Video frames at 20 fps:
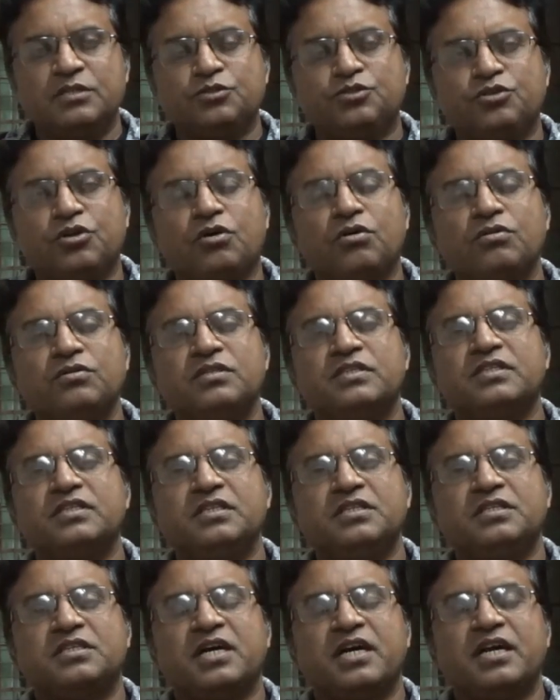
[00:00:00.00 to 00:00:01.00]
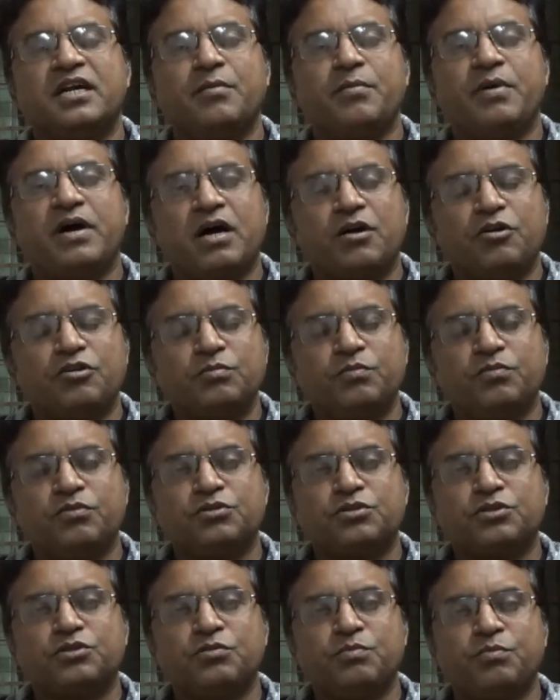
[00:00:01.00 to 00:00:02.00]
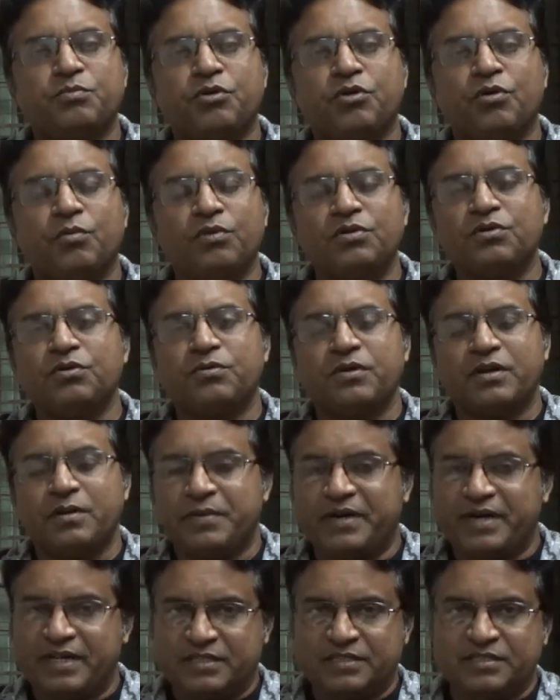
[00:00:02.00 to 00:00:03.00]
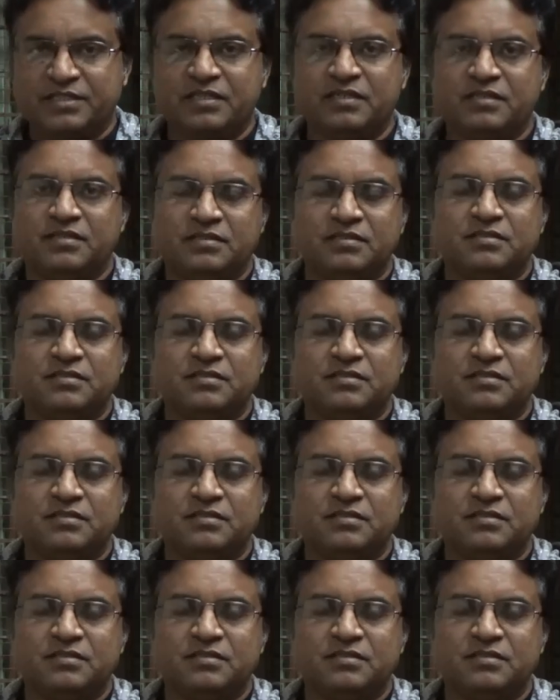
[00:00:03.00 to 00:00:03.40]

যখন তিনি সারা ভারতবর্ষ ভ্রমণ করে বেড়াচ্ছেন